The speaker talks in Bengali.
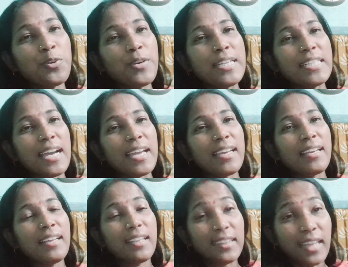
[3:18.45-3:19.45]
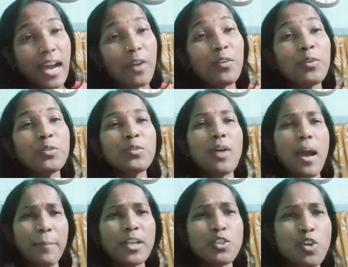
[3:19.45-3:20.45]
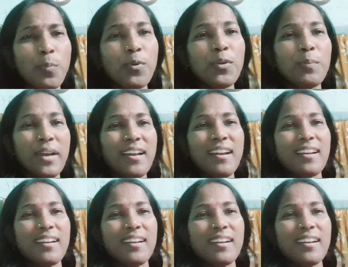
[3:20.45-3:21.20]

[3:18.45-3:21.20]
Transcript: হয়ে যায় তাহলেও তো আমরা সফল মানা